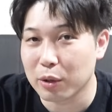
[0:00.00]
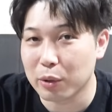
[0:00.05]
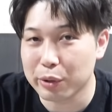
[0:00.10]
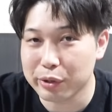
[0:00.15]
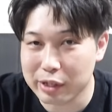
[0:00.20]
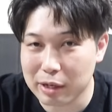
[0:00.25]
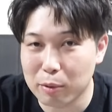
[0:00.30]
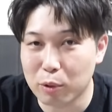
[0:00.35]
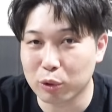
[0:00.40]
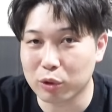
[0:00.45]
こ
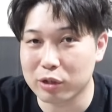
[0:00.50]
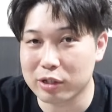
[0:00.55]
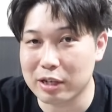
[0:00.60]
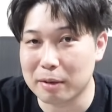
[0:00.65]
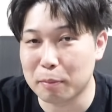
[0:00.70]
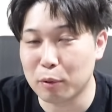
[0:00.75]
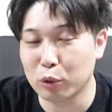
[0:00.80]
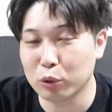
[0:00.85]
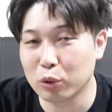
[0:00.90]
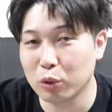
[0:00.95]
ういった本当
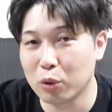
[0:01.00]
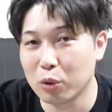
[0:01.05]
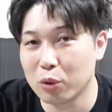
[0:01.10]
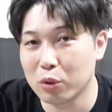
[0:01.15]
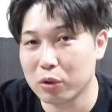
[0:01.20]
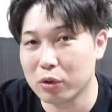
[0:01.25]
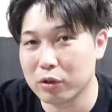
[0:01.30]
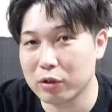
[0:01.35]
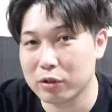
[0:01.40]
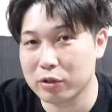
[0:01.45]
サポート
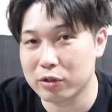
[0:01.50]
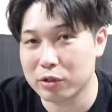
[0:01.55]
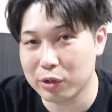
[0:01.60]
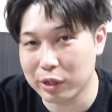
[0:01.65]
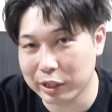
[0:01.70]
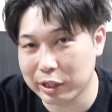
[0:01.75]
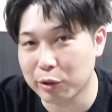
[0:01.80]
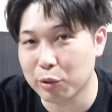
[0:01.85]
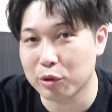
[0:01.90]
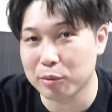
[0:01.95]
を優
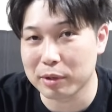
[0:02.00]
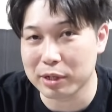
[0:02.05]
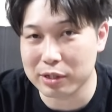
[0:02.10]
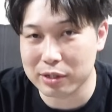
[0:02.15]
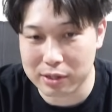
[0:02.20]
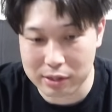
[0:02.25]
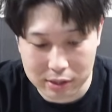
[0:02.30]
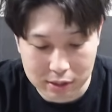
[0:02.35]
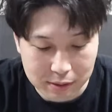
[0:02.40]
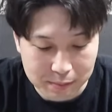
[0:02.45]
れておりま
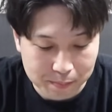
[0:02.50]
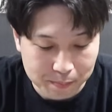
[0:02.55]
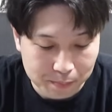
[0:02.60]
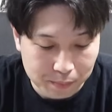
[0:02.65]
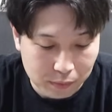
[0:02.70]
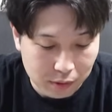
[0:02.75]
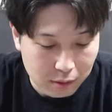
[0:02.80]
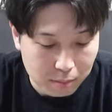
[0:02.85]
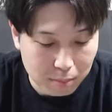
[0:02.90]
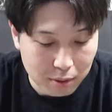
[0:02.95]
す。
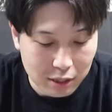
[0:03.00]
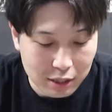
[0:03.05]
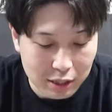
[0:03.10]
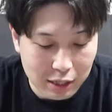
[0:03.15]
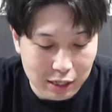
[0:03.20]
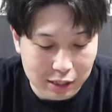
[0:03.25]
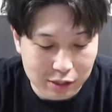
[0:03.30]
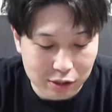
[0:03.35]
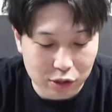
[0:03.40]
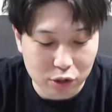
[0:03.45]
爆
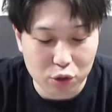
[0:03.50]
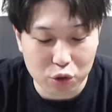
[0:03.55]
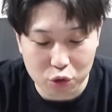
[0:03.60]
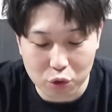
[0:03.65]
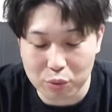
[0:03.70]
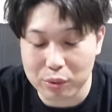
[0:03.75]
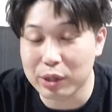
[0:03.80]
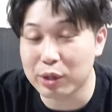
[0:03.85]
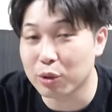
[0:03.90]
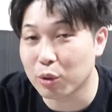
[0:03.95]
発友
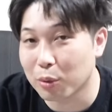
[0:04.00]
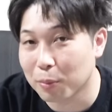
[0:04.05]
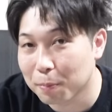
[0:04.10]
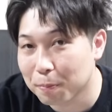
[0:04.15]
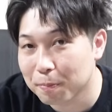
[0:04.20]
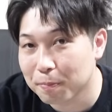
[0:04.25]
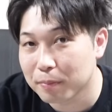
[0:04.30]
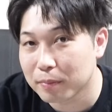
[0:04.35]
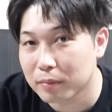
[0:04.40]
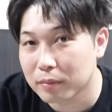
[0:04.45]
情フィールド。
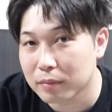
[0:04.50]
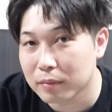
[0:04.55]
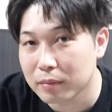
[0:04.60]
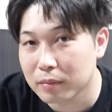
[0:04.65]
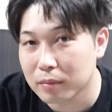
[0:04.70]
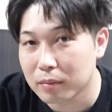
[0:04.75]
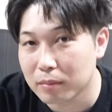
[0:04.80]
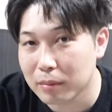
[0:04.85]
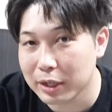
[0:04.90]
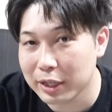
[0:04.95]

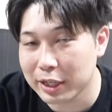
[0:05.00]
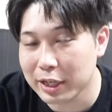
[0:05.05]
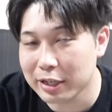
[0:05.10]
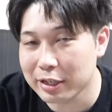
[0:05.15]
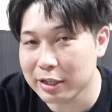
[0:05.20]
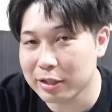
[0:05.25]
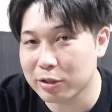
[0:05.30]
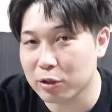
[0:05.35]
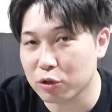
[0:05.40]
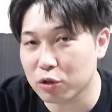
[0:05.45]
まあ、
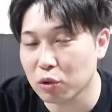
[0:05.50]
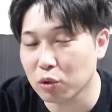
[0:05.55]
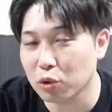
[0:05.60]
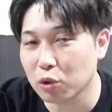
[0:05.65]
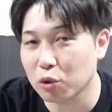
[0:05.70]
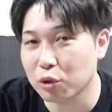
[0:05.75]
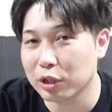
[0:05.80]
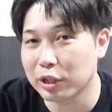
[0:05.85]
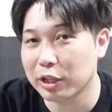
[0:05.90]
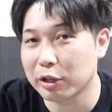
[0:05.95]
ヒアシンスとちょっ
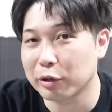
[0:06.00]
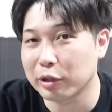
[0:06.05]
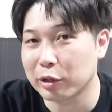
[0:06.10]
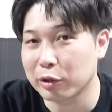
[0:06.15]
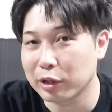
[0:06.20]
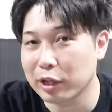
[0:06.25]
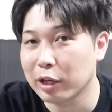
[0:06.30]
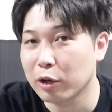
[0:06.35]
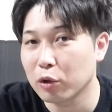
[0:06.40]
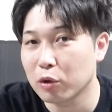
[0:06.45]
と似てるけ
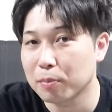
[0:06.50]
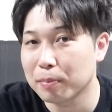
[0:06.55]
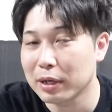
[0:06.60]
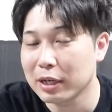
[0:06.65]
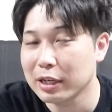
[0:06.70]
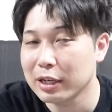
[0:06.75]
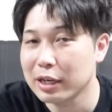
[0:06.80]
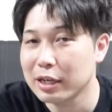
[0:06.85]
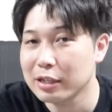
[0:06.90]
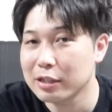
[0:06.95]
どね、この
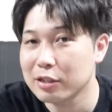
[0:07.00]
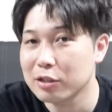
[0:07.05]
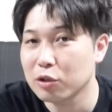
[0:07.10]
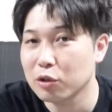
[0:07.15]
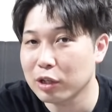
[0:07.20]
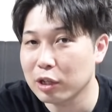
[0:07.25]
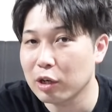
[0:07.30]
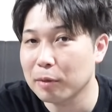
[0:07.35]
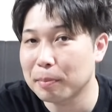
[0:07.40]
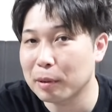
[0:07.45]
爆発
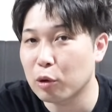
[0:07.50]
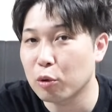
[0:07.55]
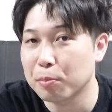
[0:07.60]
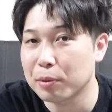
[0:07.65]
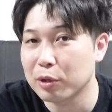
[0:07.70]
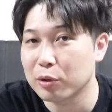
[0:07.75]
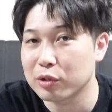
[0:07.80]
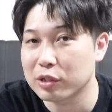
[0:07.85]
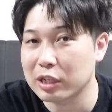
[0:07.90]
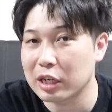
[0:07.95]
とね、やっぱ
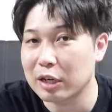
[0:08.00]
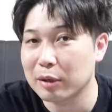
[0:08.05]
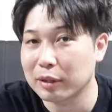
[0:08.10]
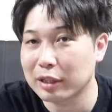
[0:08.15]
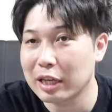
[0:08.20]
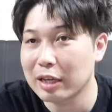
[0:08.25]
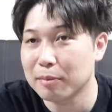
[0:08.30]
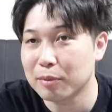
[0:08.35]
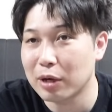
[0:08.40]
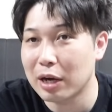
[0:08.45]
コピーの違いは
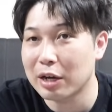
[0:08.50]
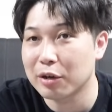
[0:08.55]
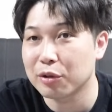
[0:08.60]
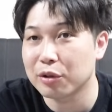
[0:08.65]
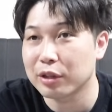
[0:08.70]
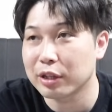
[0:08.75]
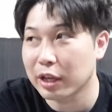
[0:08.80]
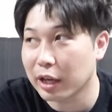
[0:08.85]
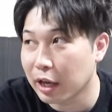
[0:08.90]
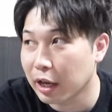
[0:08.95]
だいぶある
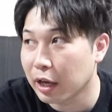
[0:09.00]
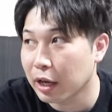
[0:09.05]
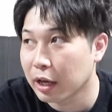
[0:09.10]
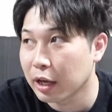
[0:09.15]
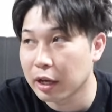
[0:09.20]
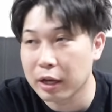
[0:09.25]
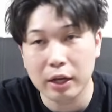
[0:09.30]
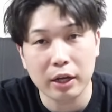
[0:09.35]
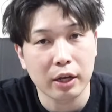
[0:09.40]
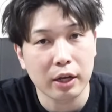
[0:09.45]
んで、
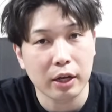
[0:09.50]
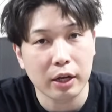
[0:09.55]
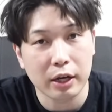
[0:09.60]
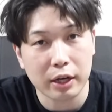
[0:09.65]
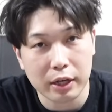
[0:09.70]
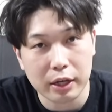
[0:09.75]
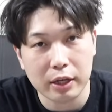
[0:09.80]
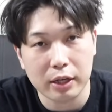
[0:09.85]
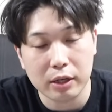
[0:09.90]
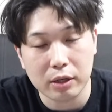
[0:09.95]
うん、
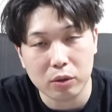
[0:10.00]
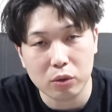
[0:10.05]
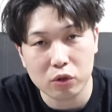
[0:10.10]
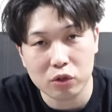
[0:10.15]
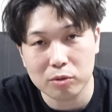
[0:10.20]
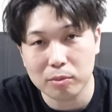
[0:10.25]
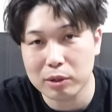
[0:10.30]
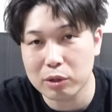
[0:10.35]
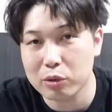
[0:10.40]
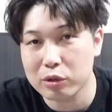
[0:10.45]
はい。お
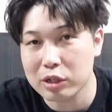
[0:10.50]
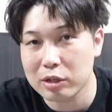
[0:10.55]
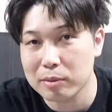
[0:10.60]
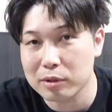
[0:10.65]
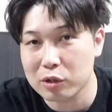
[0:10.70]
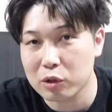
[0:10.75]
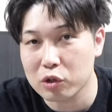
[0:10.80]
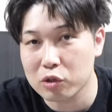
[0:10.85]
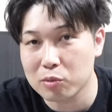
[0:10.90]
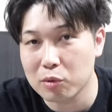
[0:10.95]
すすめでござい
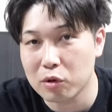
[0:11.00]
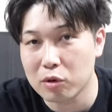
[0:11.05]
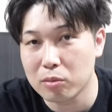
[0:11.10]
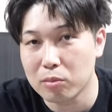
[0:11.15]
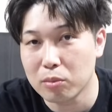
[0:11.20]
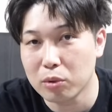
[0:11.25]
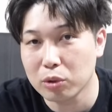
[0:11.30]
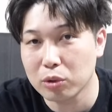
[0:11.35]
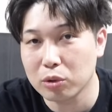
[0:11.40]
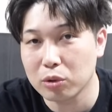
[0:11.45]
ます、こいつも。
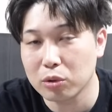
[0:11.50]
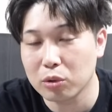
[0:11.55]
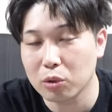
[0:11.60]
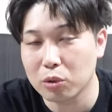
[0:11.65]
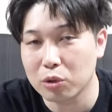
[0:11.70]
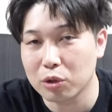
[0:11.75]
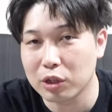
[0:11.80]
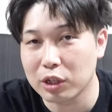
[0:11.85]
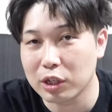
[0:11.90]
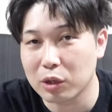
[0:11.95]
もっ
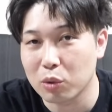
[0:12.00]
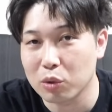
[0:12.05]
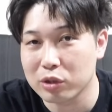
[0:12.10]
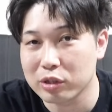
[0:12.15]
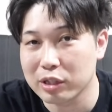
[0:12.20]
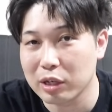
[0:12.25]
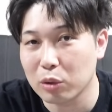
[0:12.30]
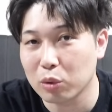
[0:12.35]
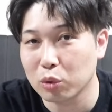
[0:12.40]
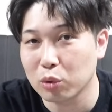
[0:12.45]
とくに越
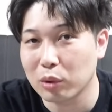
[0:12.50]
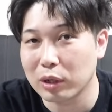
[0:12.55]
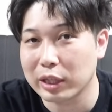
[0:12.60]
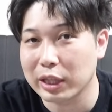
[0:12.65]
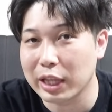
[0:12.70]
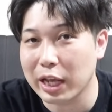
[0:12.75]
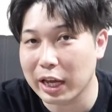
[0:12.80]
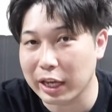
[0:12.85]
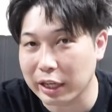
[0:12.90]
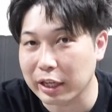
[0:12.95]
したことは
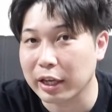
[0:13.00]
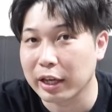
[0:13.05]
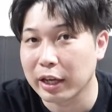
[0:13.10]
ない。